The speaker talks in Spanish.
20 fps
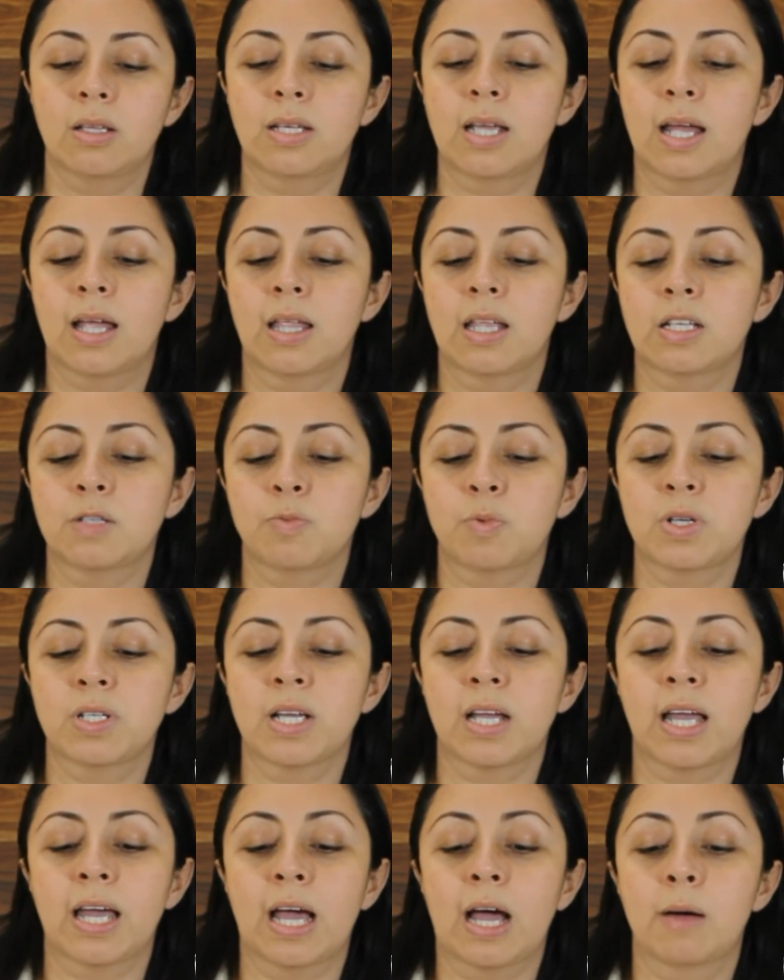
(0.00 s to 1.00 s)
ya después
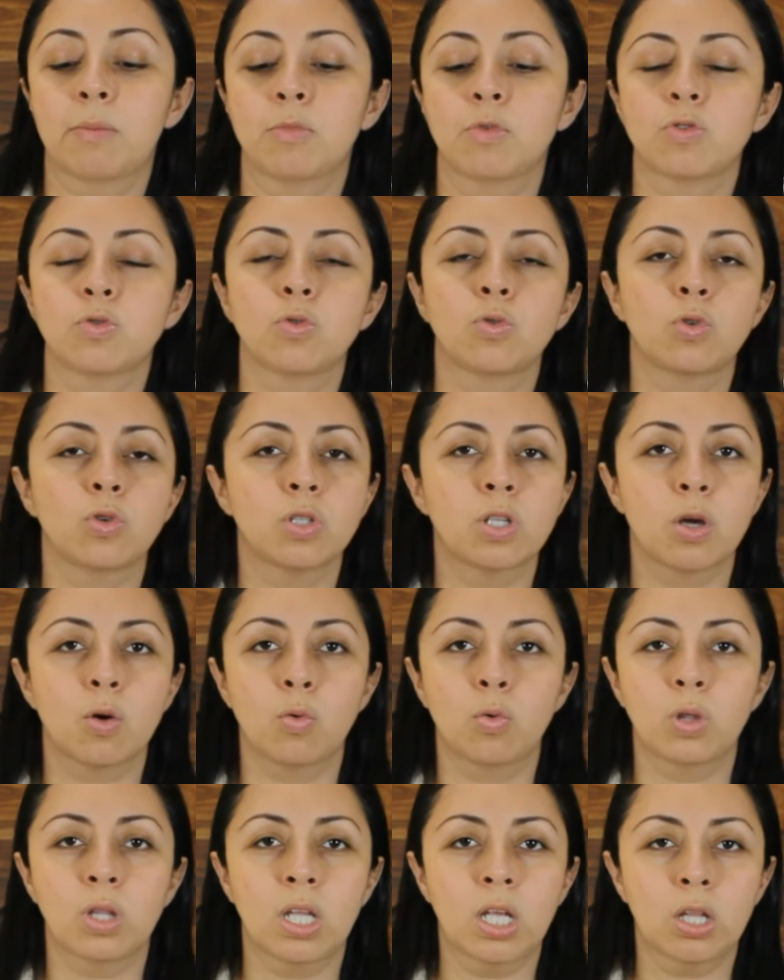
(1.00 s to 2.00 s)
de que dejamos unos
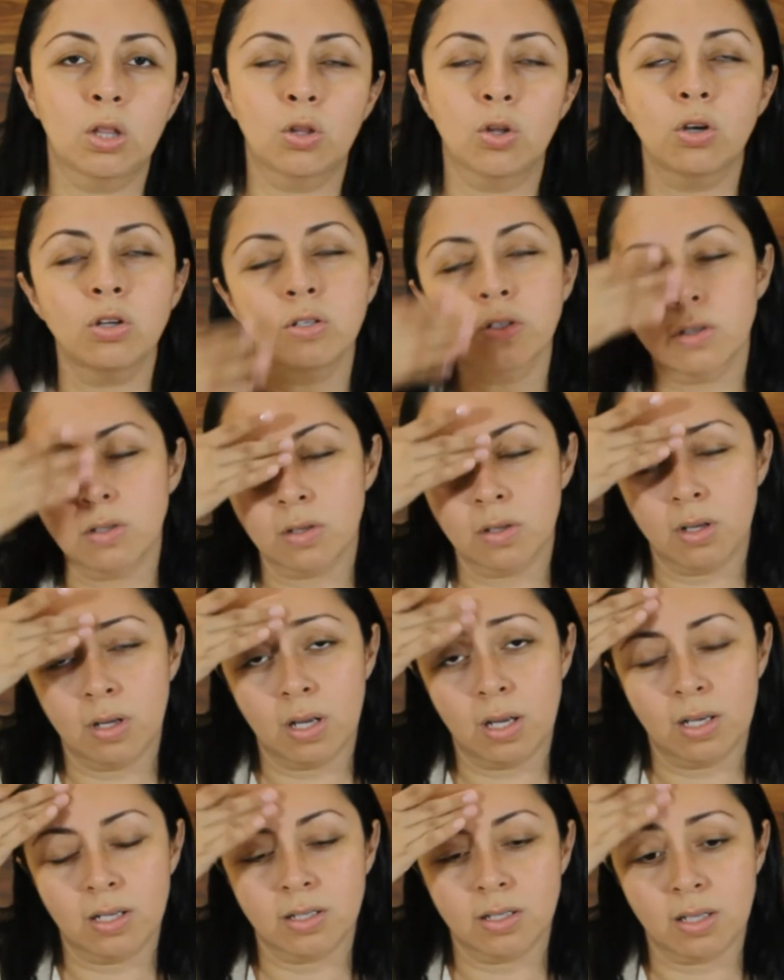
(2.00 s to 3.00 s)
segunditos,
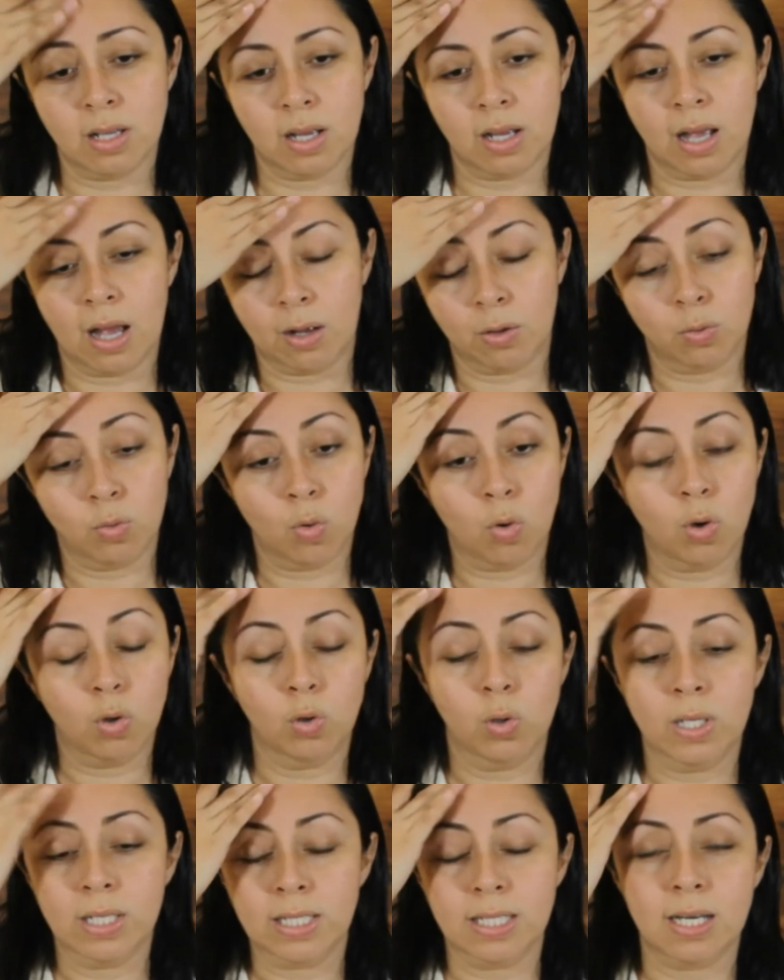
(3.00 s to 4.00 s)
este, que actuó
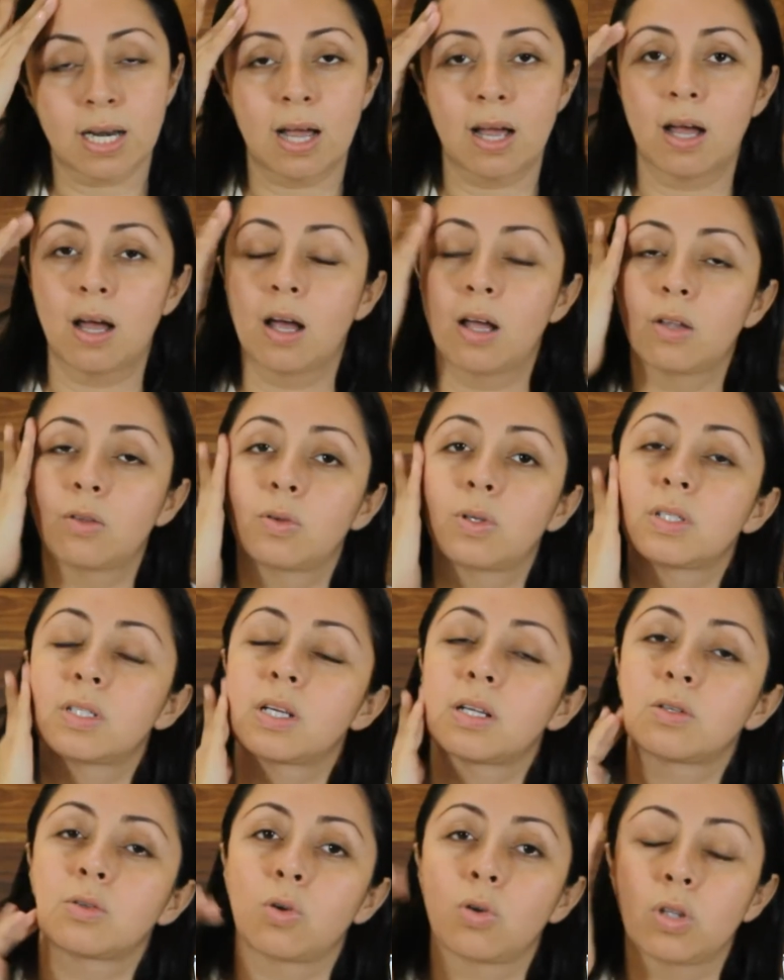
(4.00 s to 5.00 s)
nuestra,
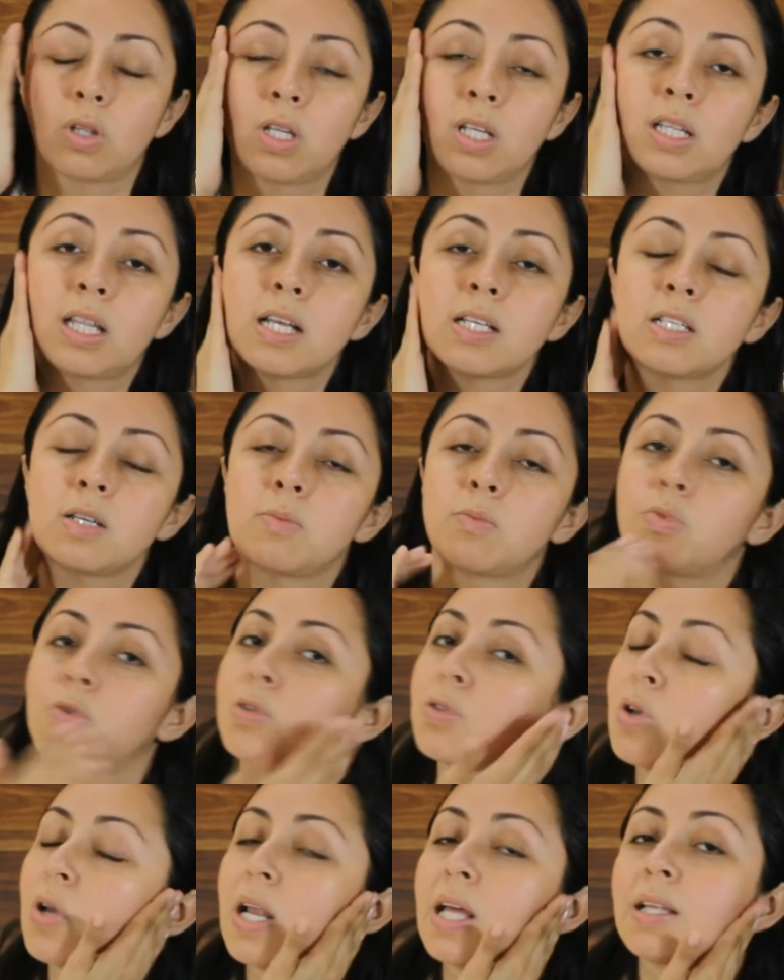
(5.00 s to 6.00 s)
nuestras gotitas
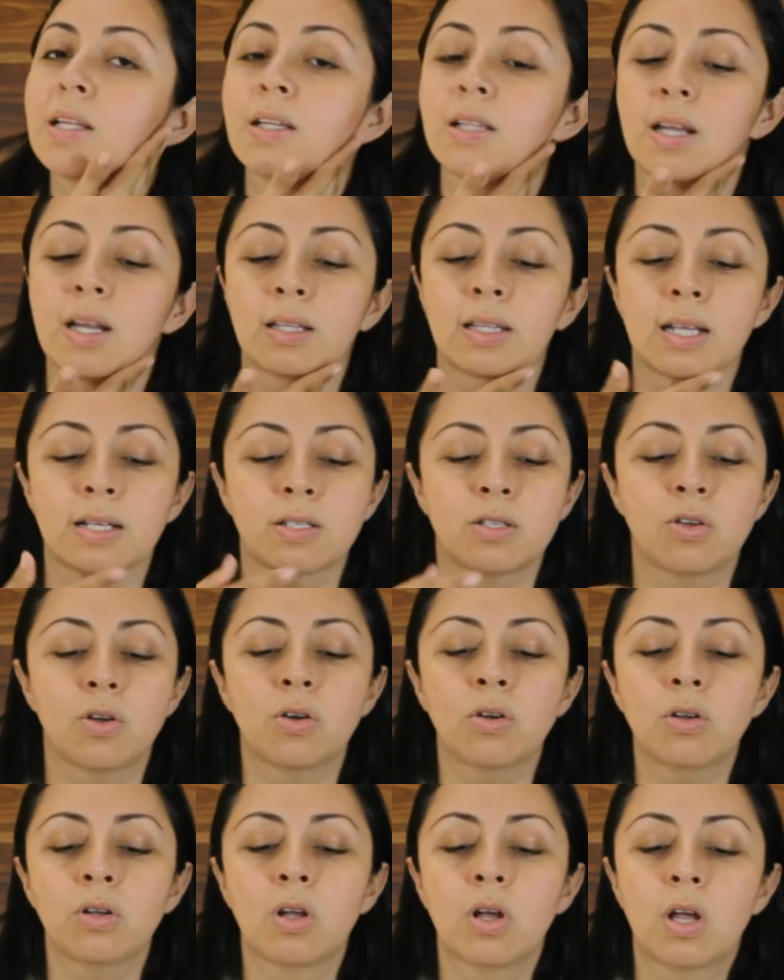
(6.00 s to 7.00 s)
impulsoras de
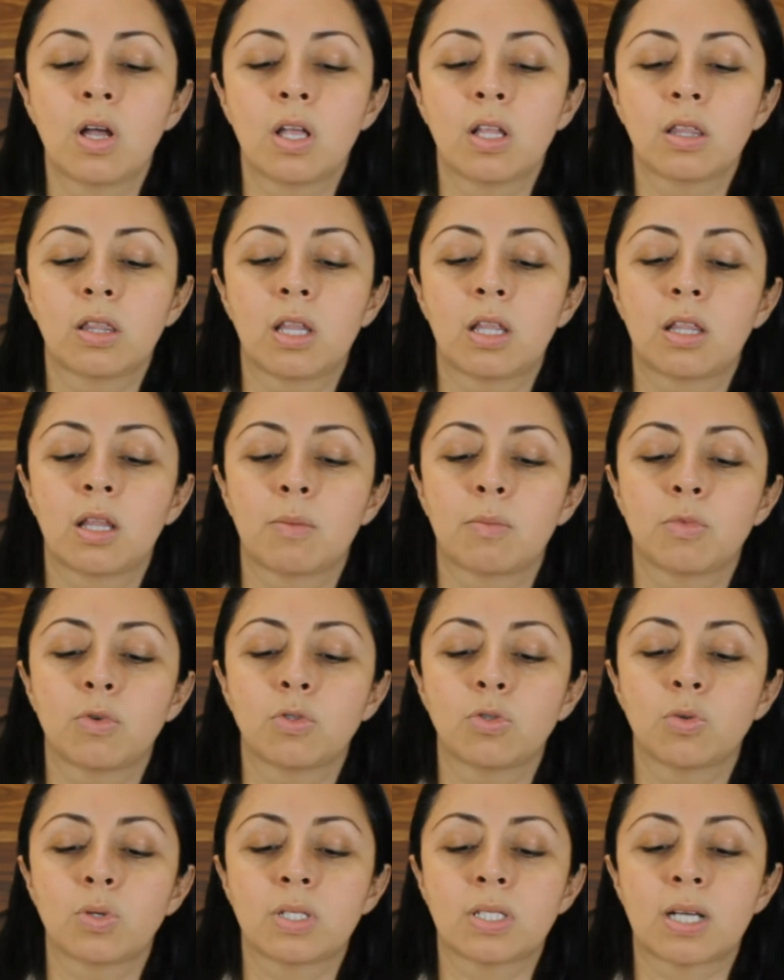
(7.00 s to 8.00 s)
hidratación,
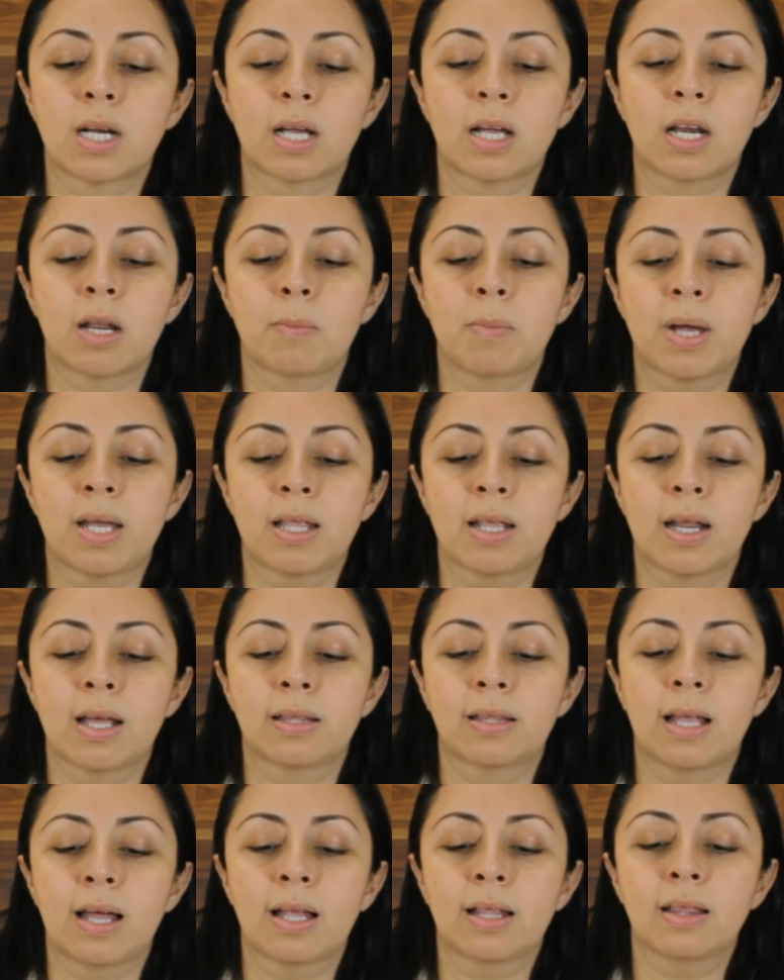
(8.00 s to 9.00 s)
tenemos nuestra crema
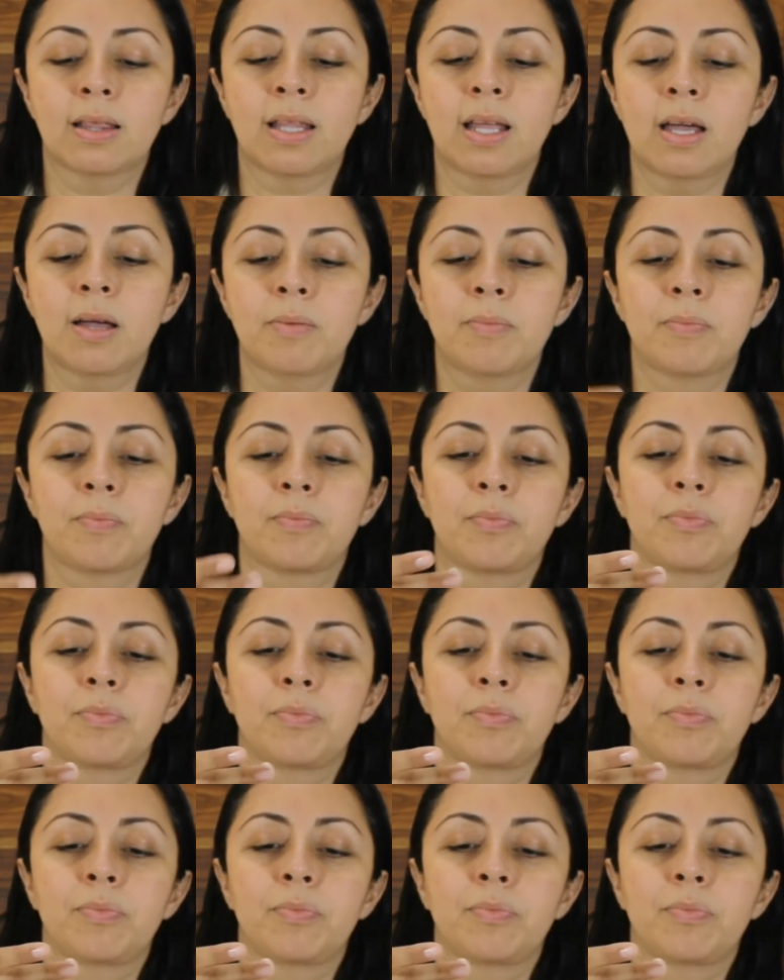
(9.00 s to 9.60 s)
hidratante.